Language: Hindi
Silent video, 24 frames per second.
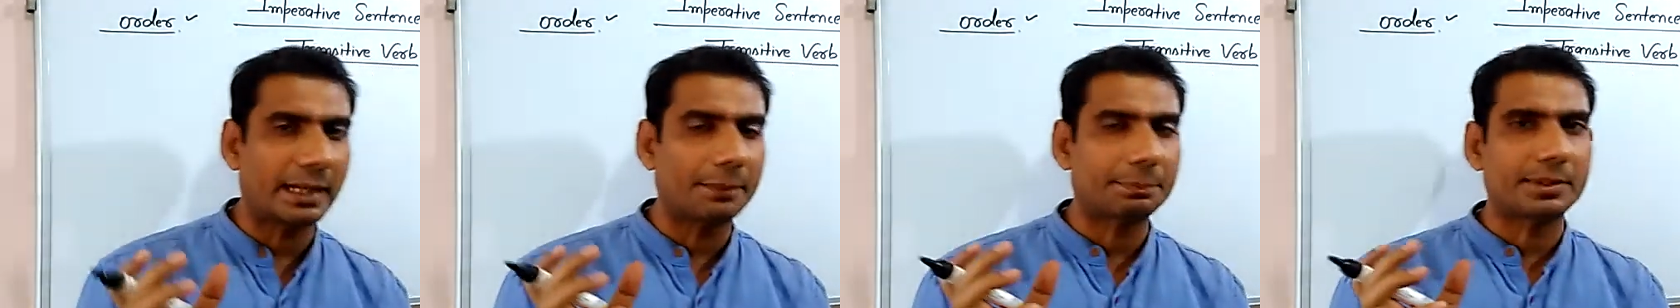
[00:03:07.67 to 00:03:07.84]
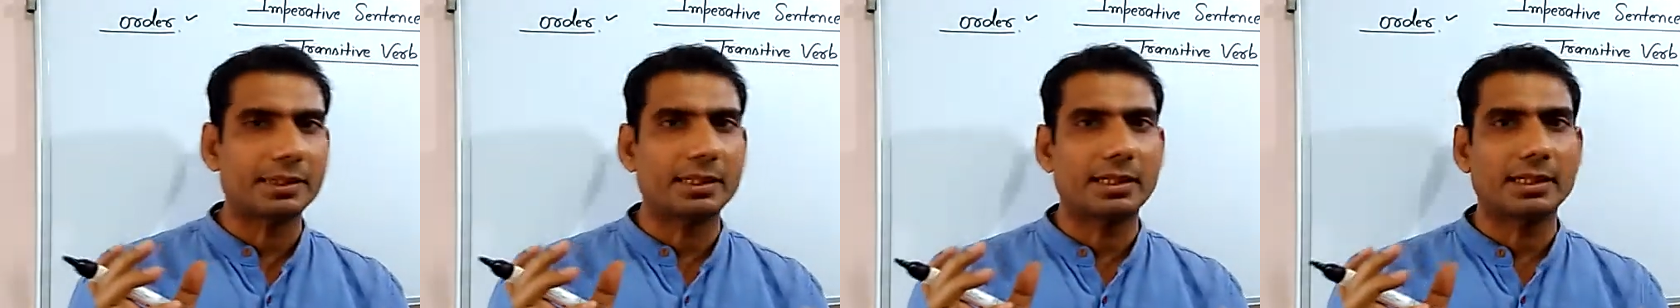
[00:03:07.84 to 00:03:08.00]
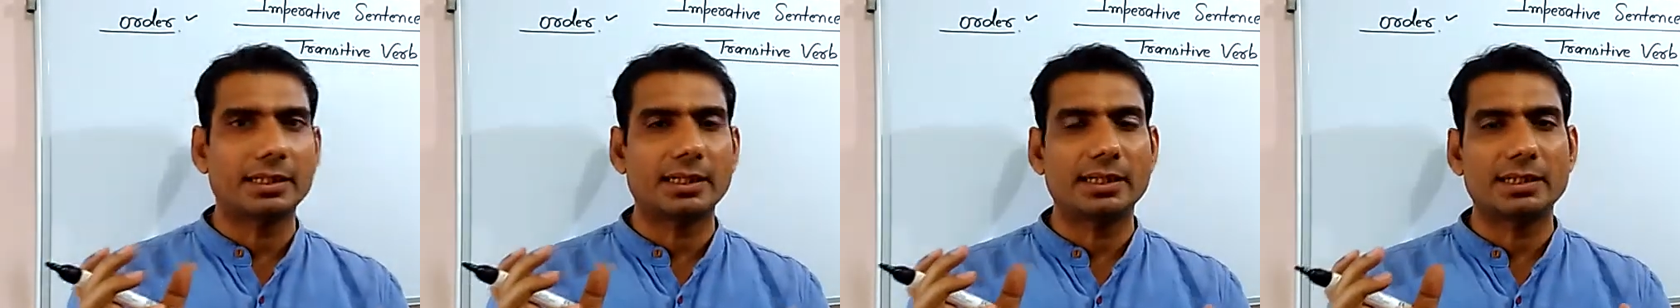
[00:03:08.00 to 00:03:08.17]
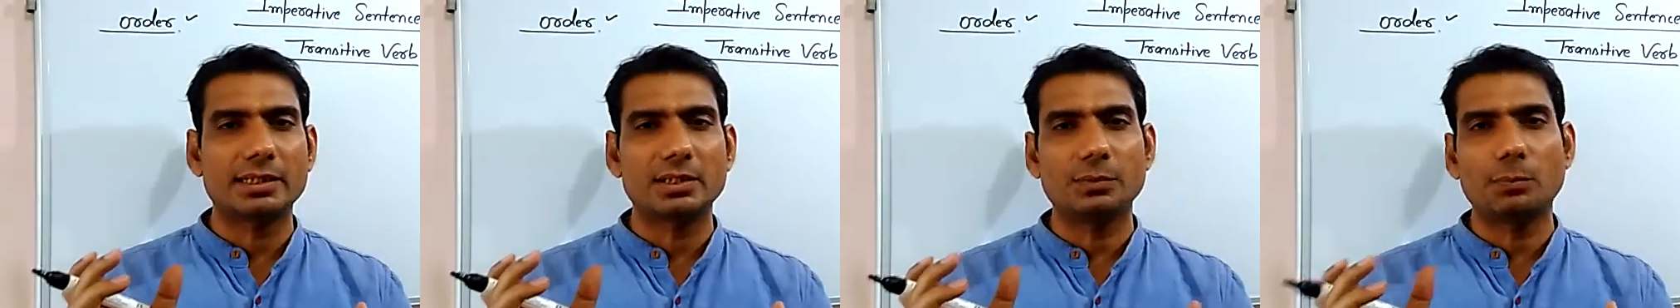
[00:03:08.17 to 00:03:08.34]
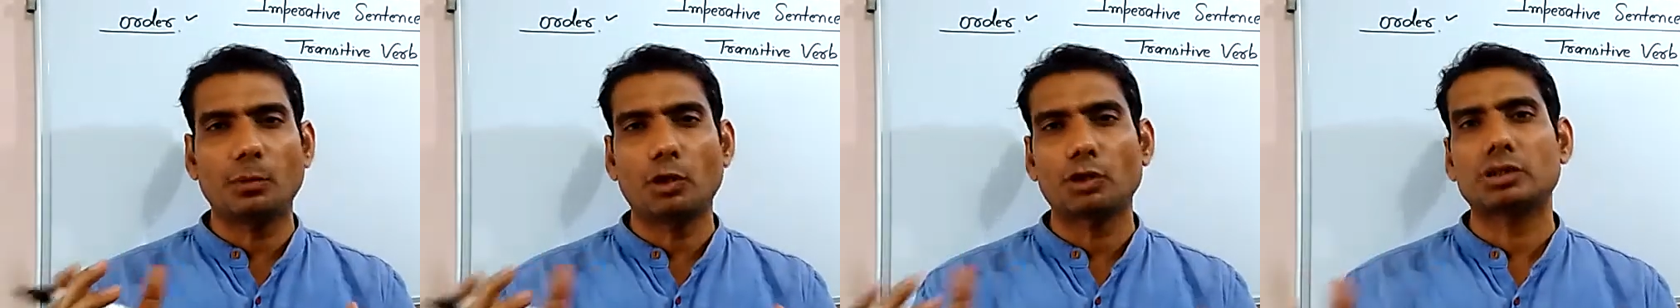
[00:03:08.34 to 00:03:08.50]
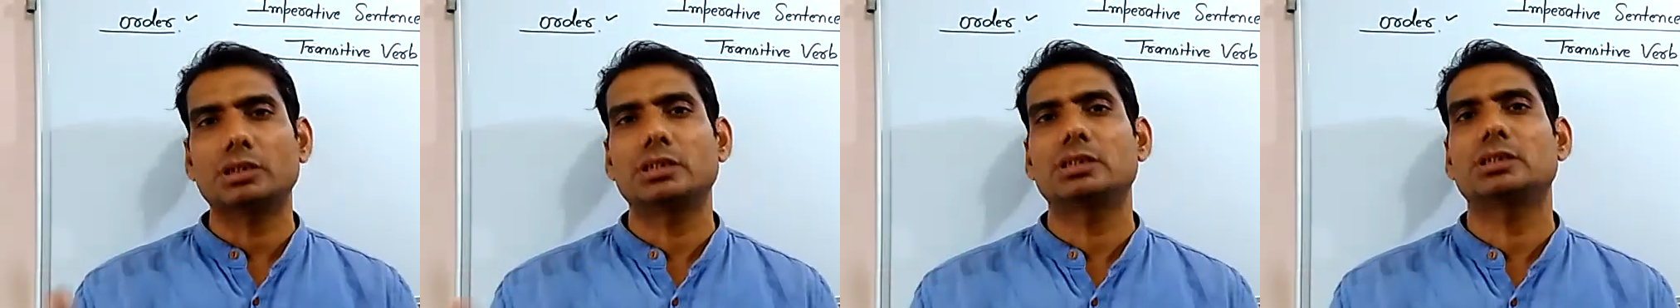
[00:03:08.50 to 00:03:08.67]
आपकी अंग्रेजी
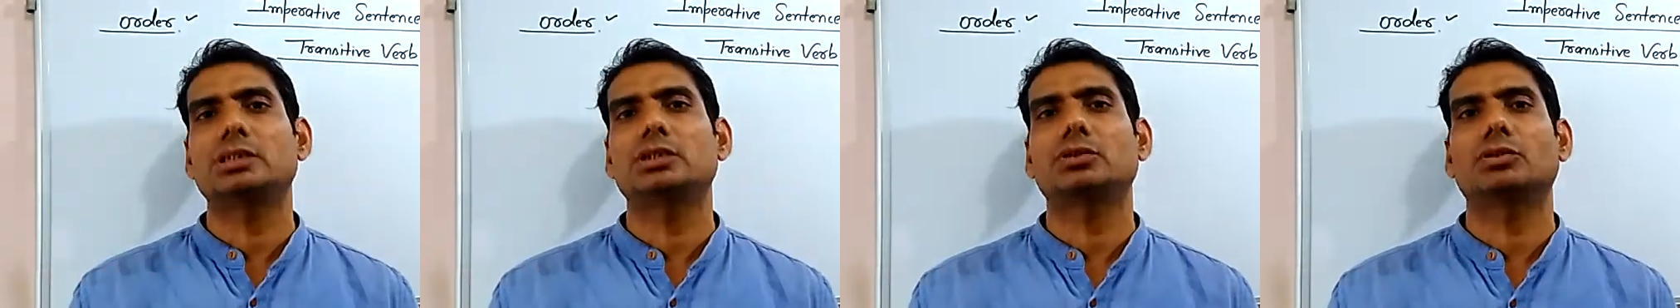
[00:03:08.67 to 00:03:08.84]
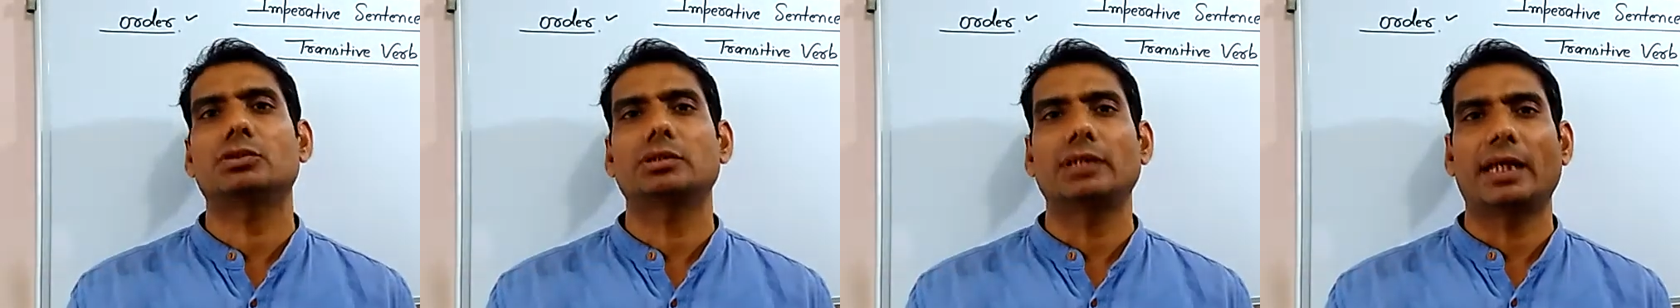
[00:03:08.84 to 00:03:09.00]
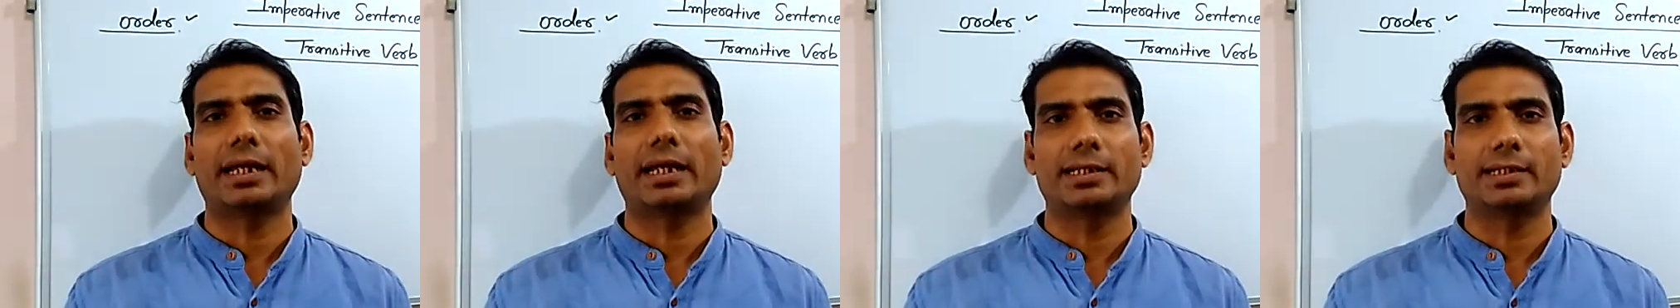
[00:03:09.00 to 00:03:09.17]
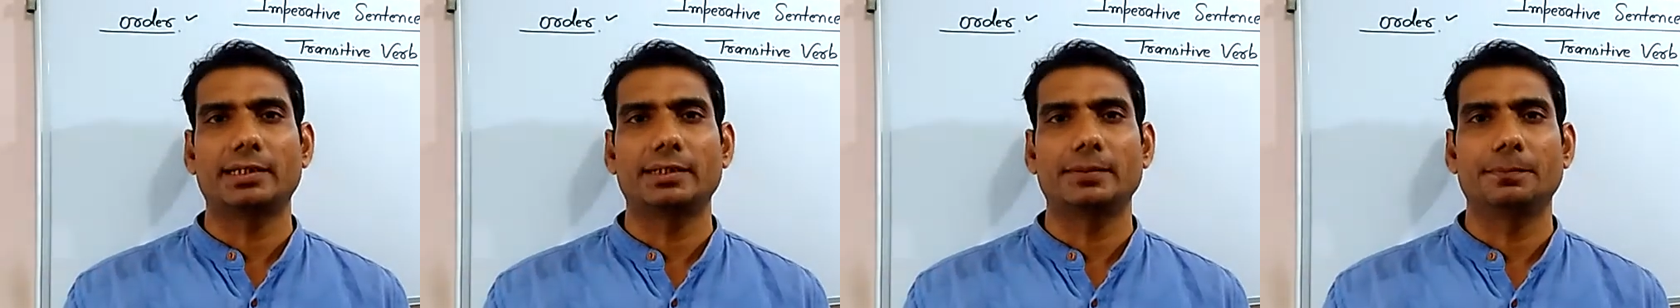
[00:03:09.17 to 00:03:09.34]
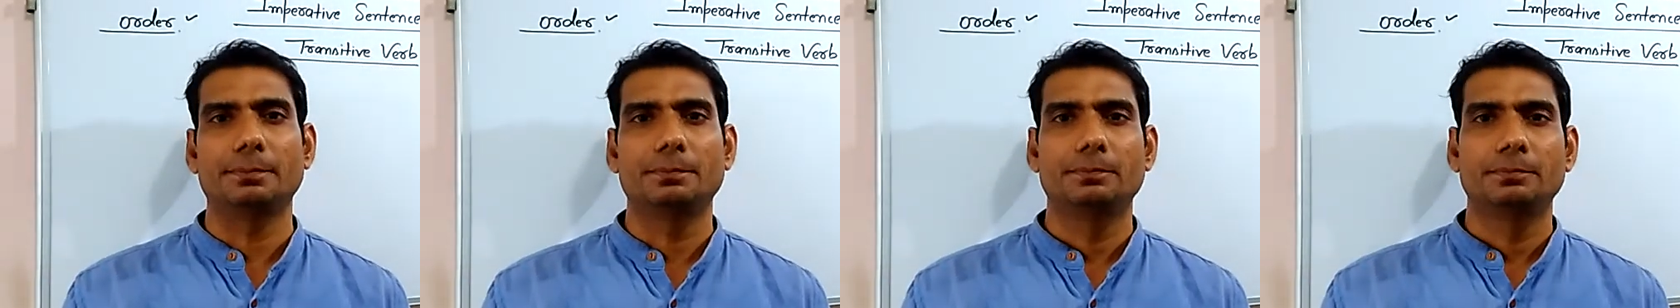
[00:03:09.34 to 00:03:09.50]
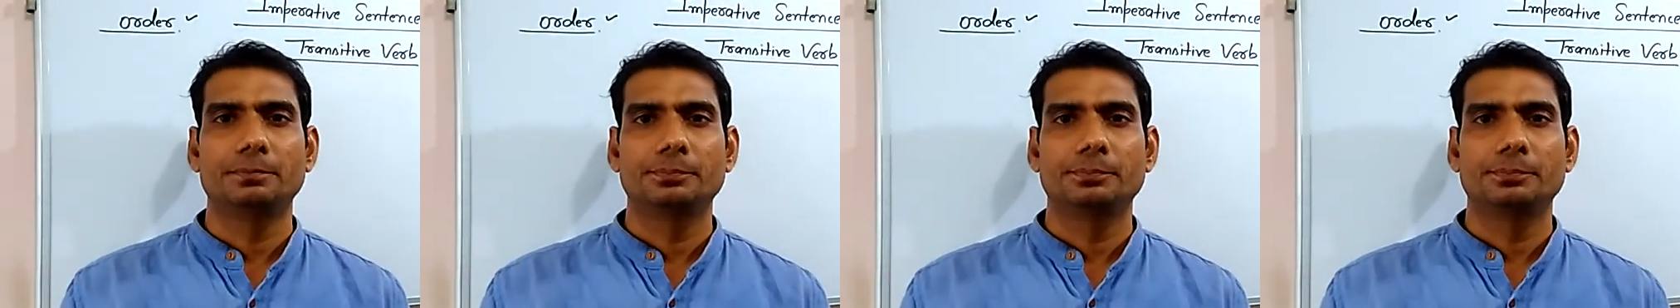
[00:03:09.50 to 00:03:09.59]
बहुत इजी हो जाएगी